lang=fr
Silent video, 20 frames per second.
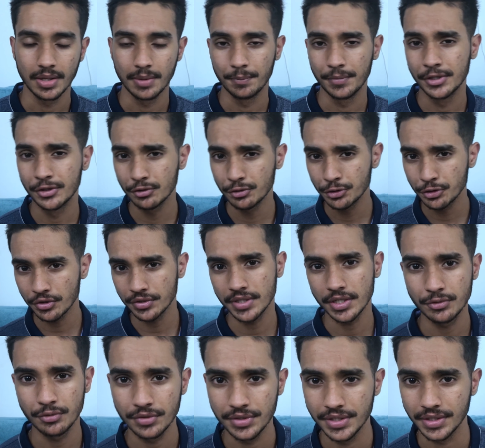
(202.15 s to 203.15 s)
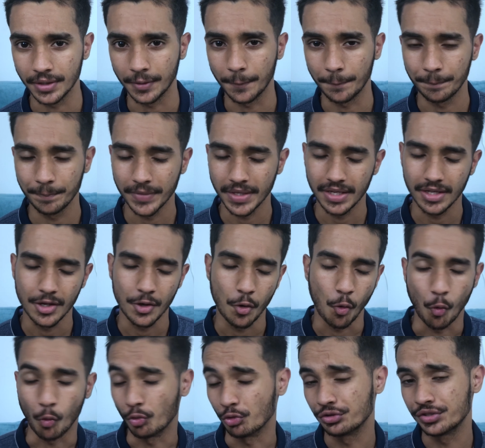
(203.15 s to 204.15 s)
Mais j'ai une chose à te dire,
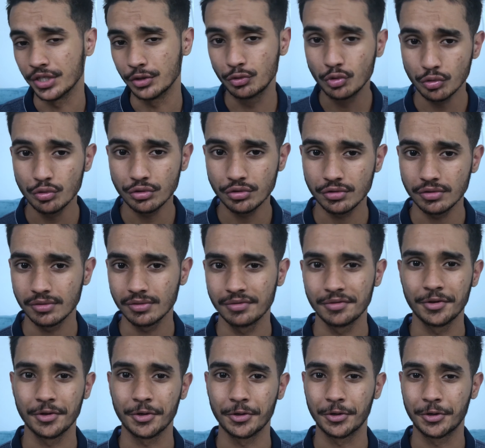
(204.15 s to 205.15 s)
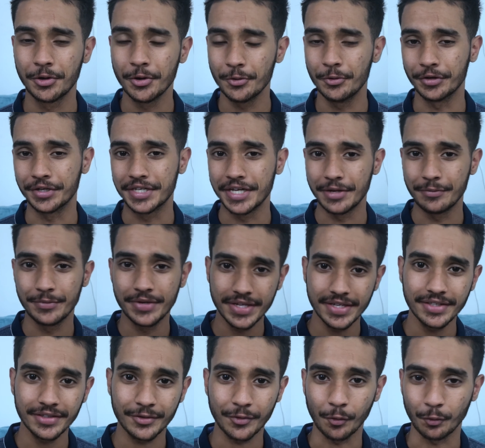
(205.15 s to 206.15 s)
on le sait tous, que le
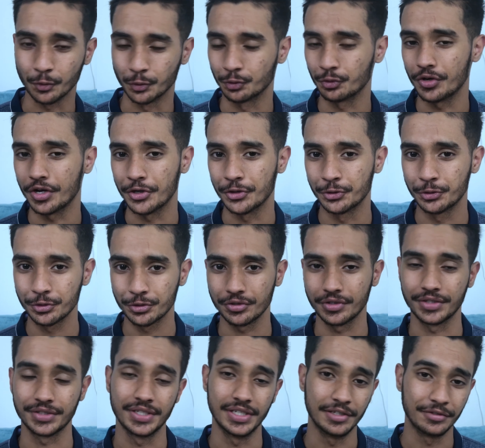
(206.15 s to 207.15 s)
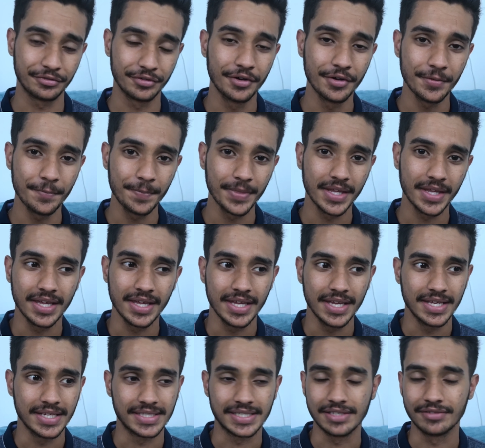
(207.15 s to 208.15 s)
gaming, quand on joue à un jeu sur un téléphone,
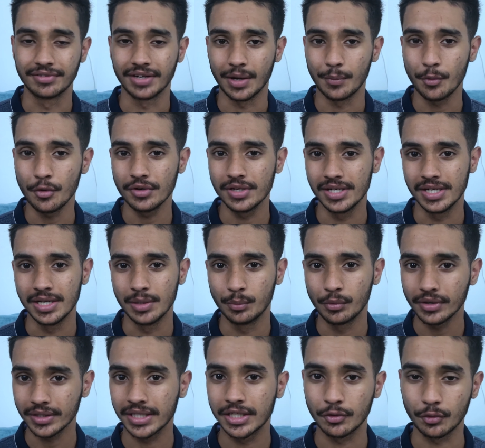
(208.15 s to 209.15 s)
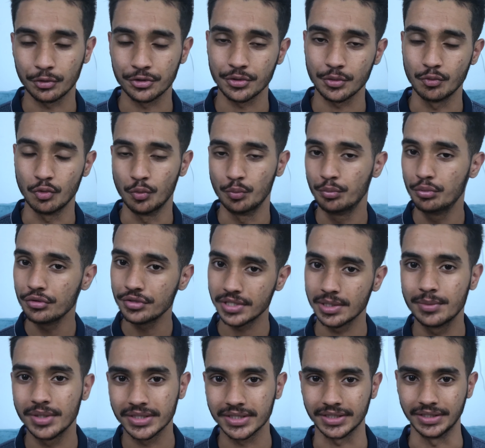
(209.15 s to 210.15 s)
c'est vraiment l'élément qui consomme le plus
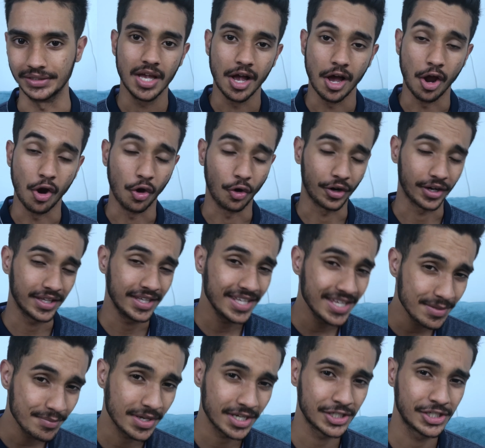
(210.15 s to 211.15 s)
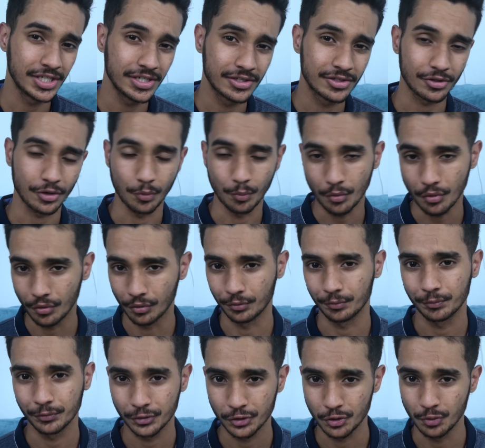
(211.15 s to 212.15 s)
la batterie. Alors imagine seulement,
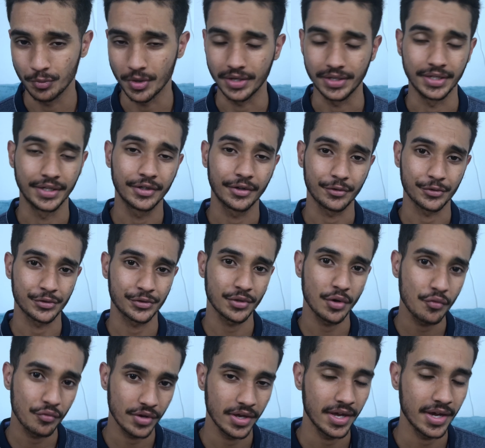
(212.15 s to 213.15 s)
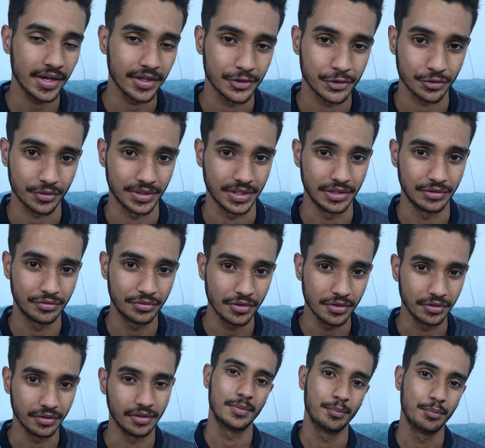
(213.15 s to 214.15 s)
tu mets un écran 120 Hz sur un
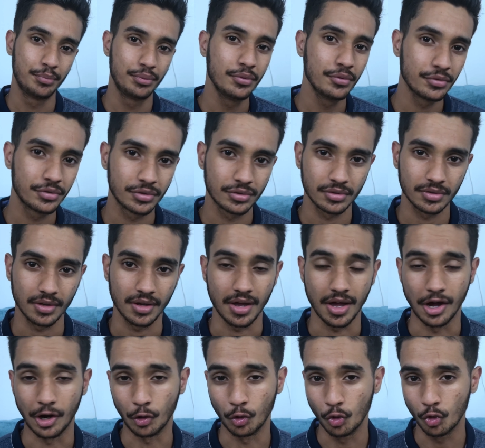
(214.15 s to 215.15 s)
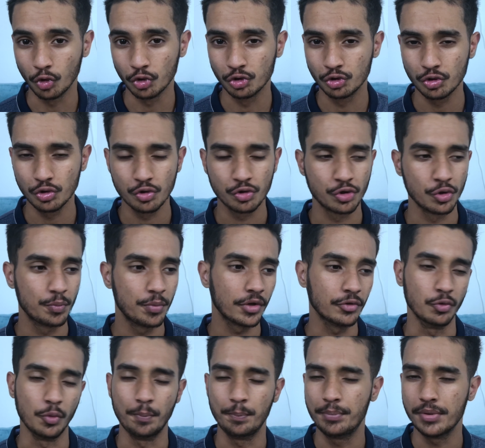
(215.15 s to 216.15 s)
iPhone, plus un gros jeu, je sais pas,
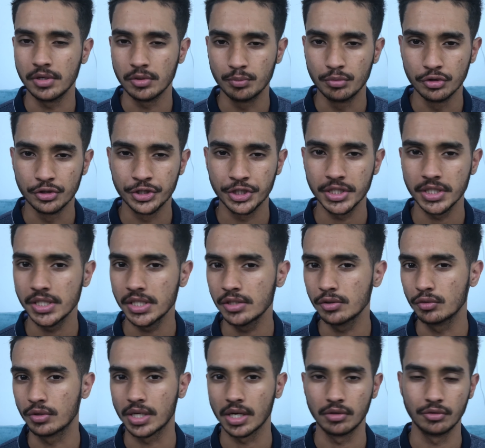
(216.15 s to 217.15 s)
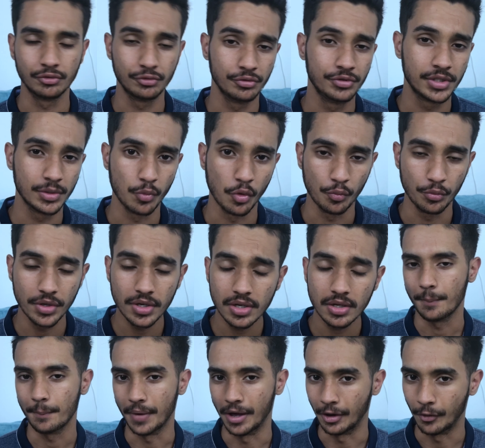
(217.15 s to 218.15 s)
de PUBG, de Call of Duty
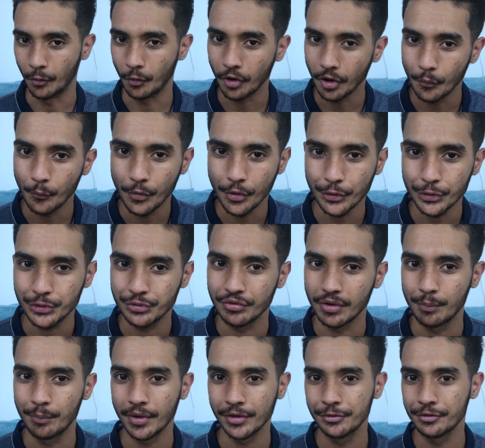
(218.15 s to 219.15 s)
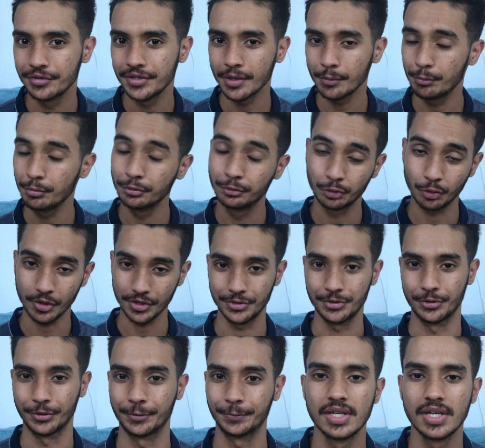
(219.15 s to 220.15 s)
mobile, bah crois-moi, tu vas pas tenir plus de 3
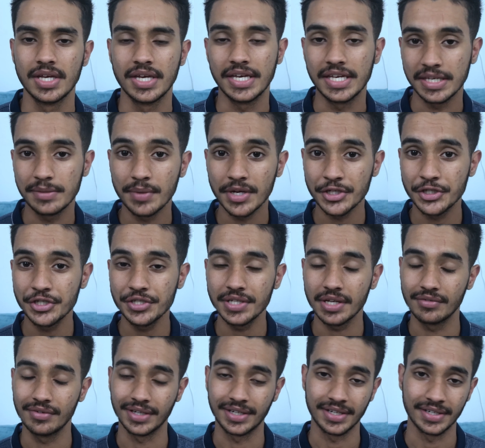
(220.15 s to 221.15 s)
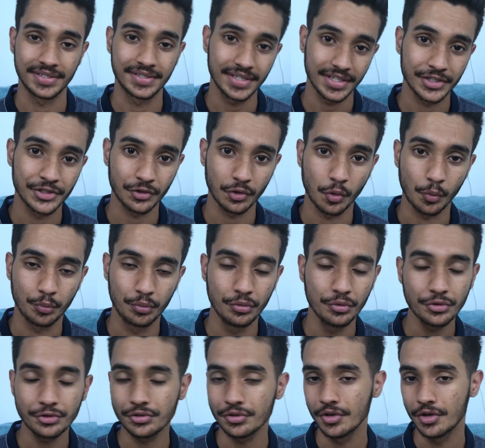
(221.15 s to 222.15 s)
heures. Et imagine avec la 5G en
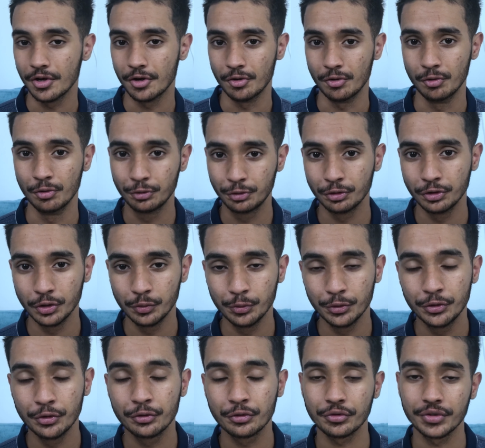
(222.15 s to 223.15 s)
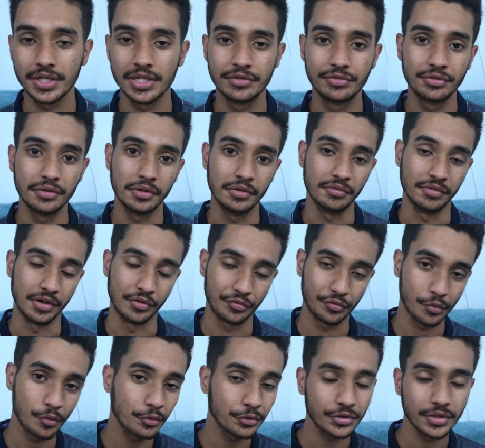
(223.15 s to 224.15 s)
plus, l'autonomie de ton iPhone va
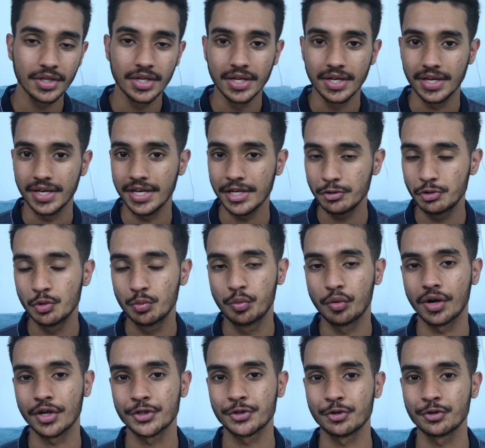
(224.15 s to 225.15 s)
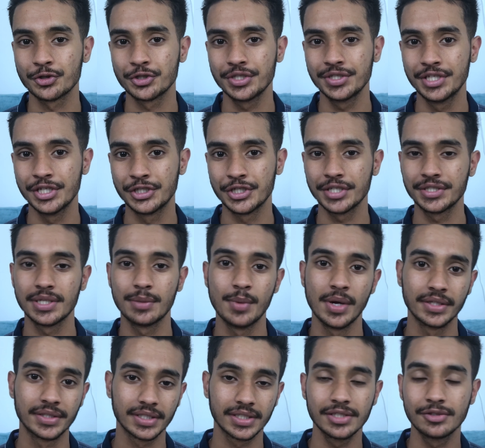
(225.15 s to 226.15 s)
fondre et tu pourras changer déjà ta
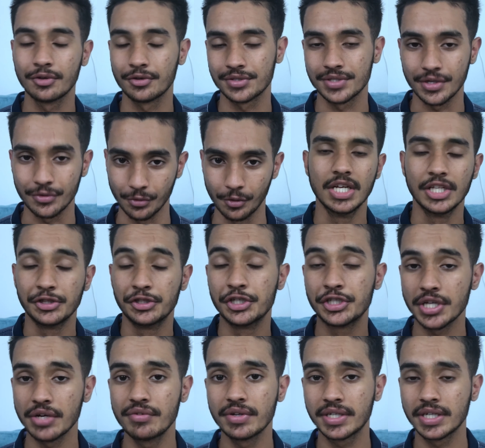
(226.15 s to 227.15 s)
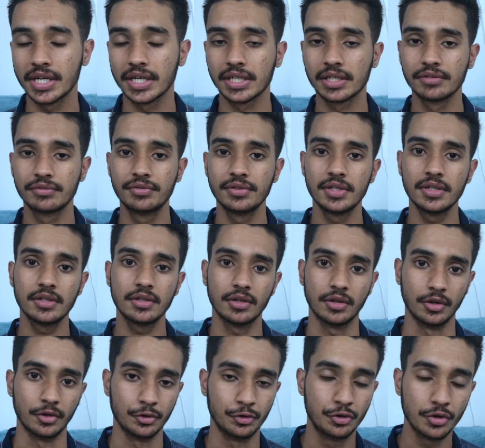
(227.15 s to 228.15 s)
batterie dans un an. Déjà avec l'arrivée
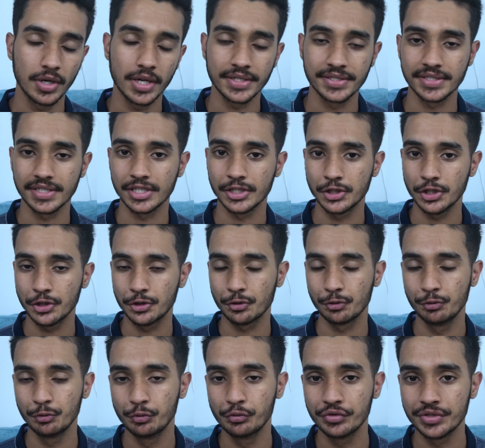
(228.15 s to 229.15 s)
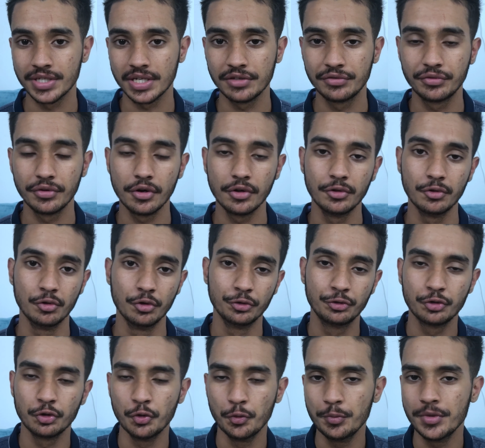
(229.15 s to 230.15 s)
euh, de la 5G sur les nouveaux iPhones,
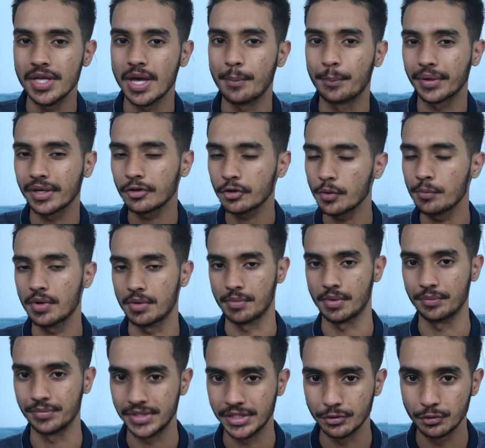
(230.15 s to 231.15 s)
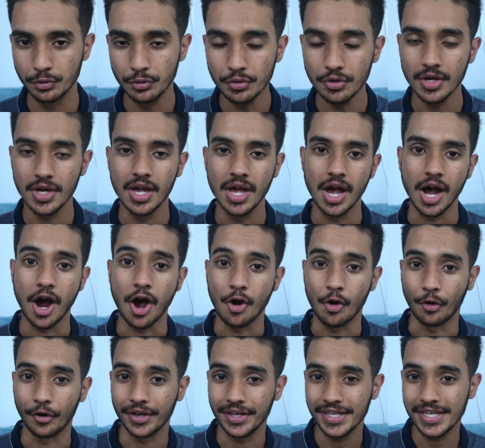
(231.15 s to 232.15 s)
l'autonomie a pris quand même un petit coup.
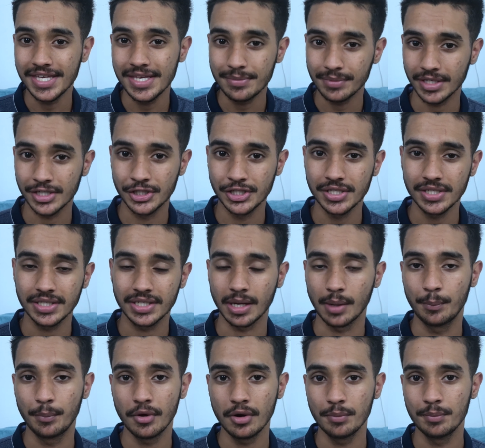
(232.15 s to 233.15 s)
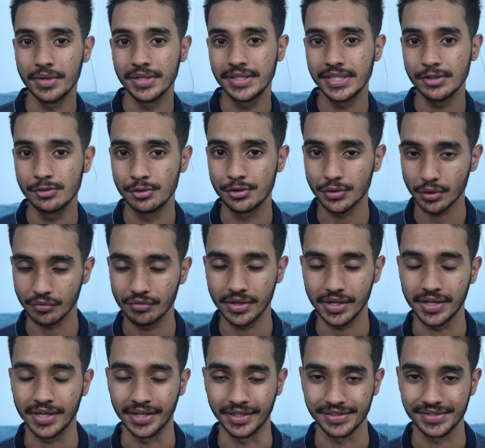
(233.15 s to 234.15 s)
Alors imagine qu'Apple mettait du 120
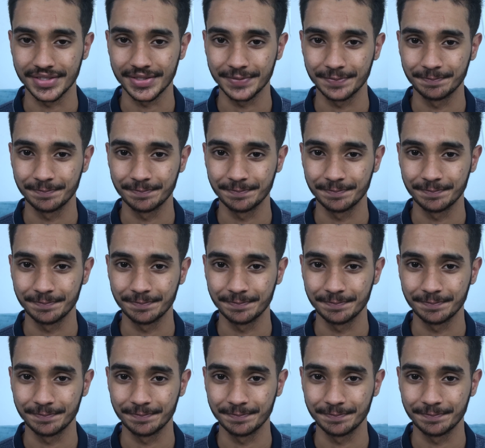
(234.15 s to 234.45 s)
Hz.